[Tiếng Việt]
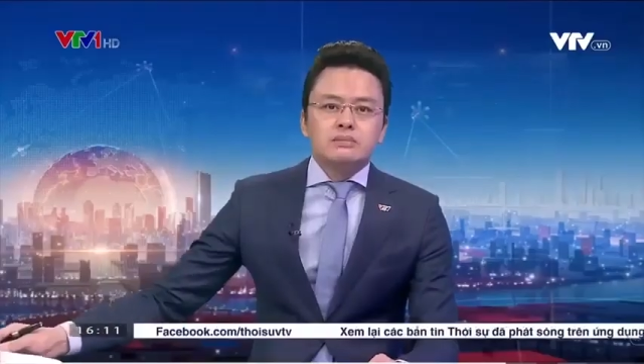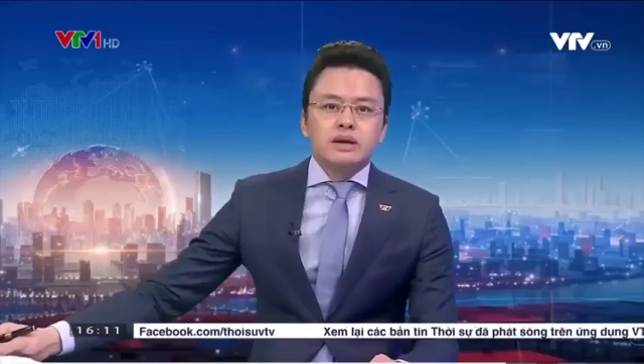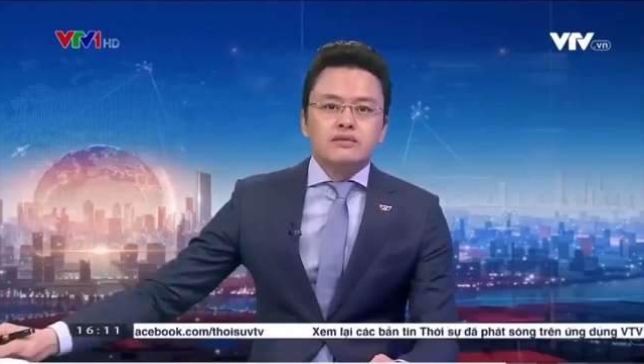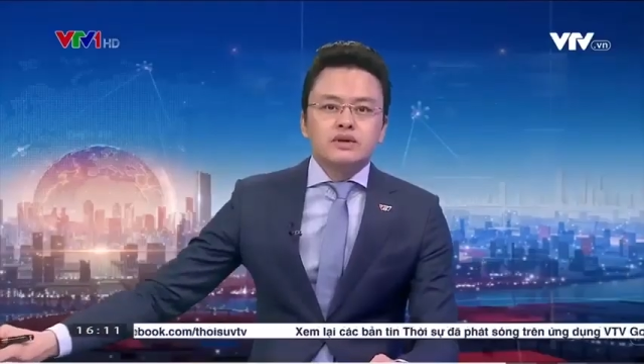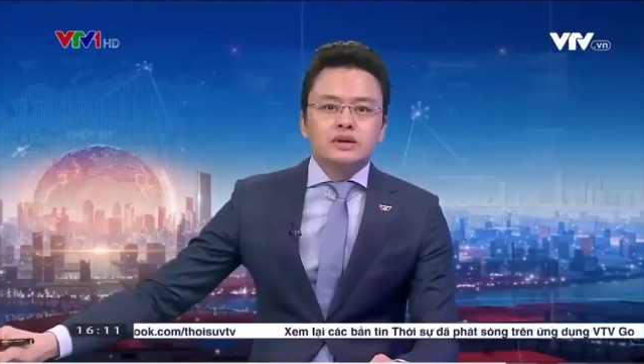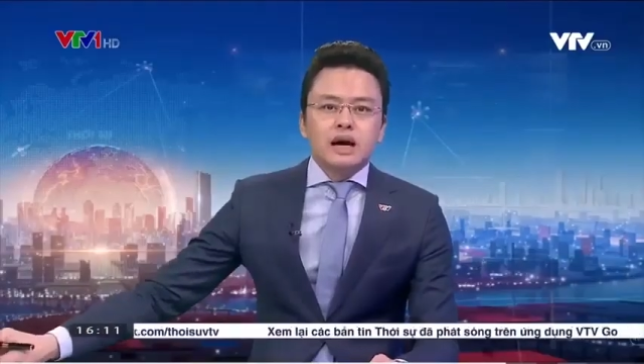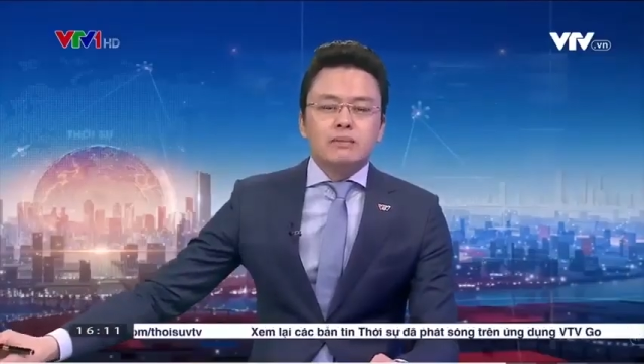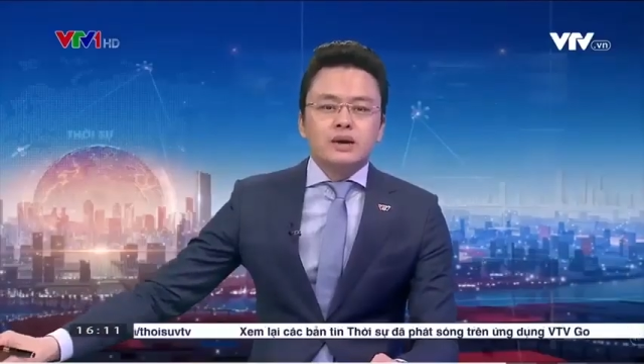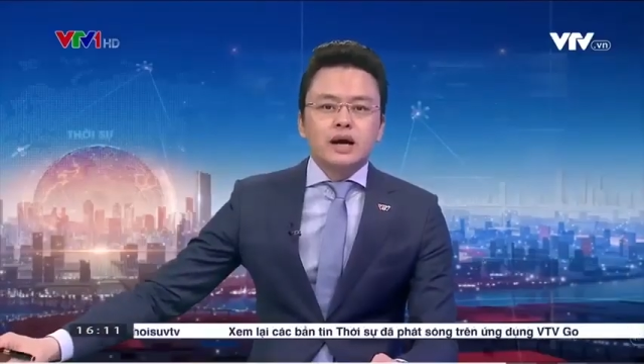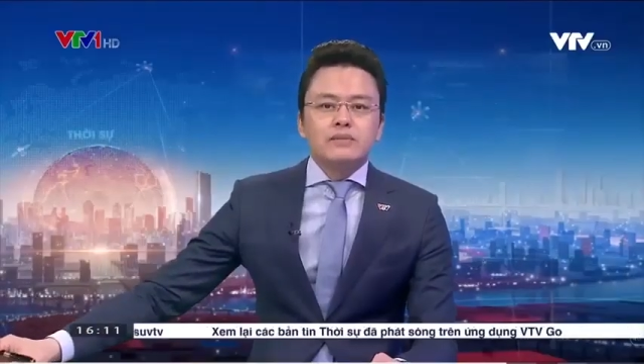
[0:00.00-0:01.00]
Dịch bệnh phức
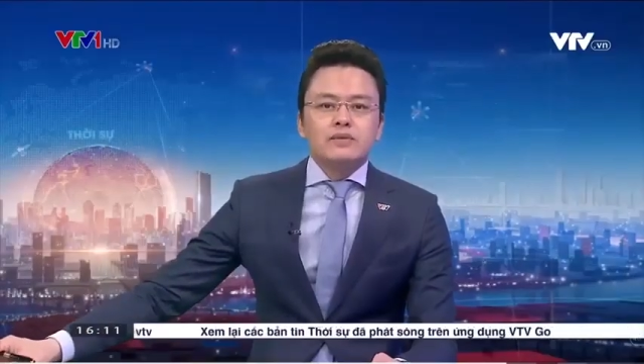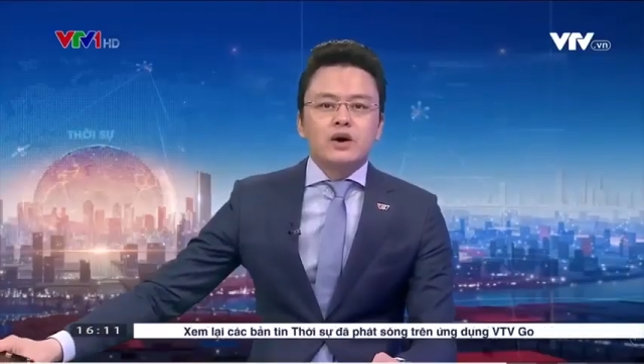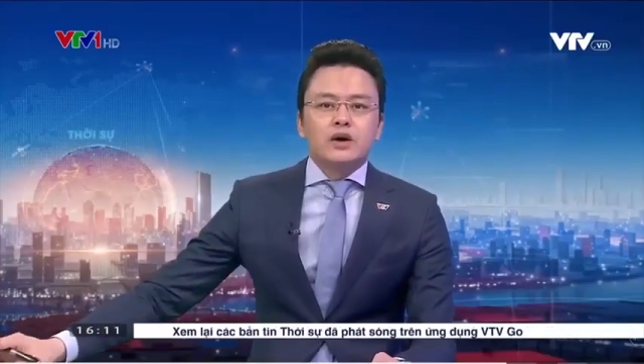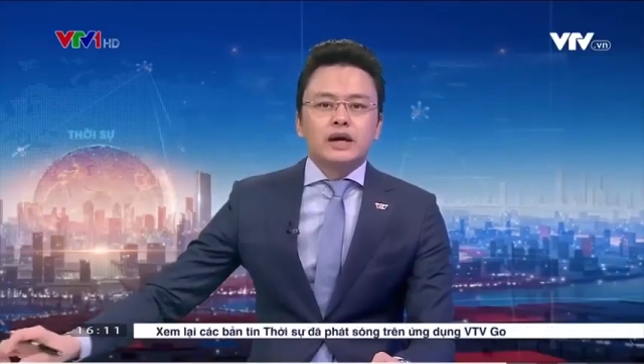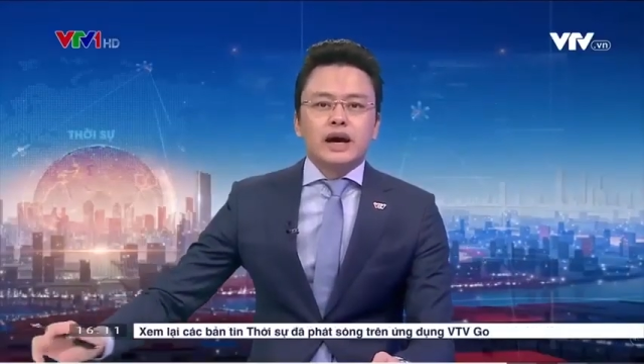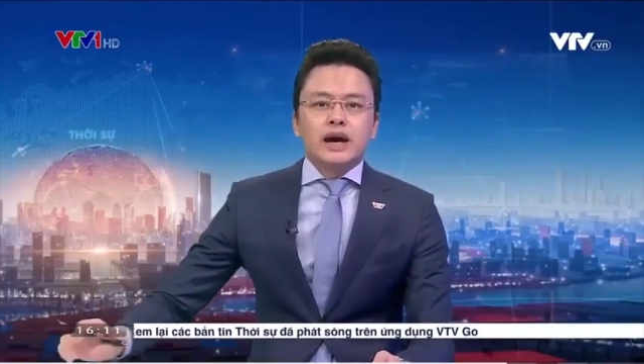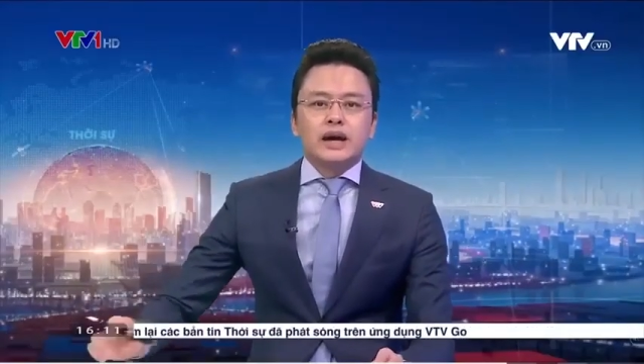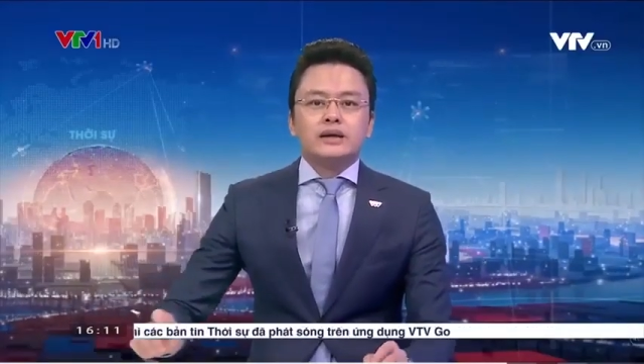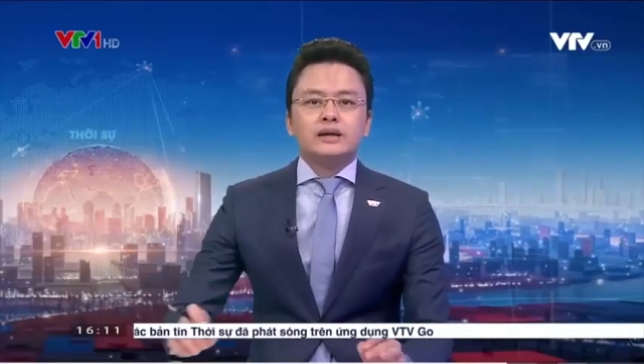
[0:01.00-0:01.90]
tạp, các em nhỏ nghỉ hè